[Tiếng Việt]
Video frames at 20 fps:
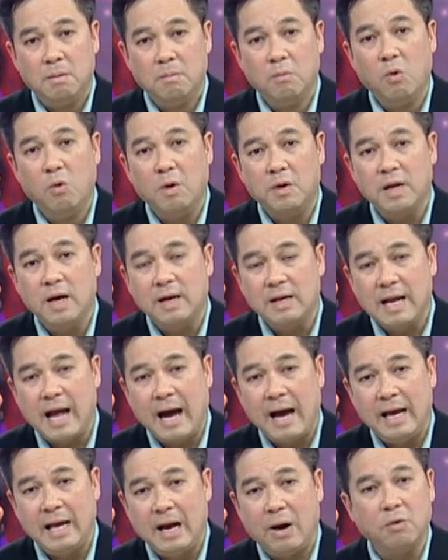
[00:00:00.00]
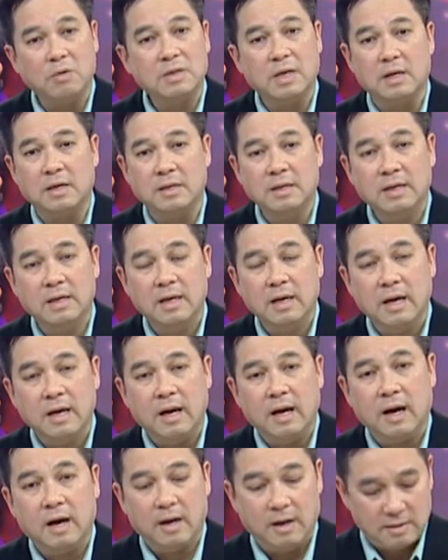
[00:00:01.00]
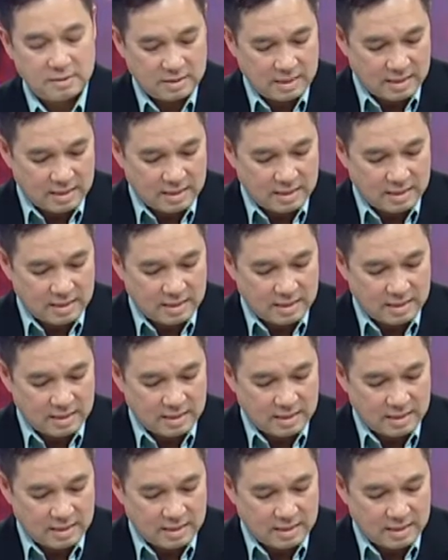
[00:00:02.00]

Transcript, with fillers: mua đất đai hậu sự à,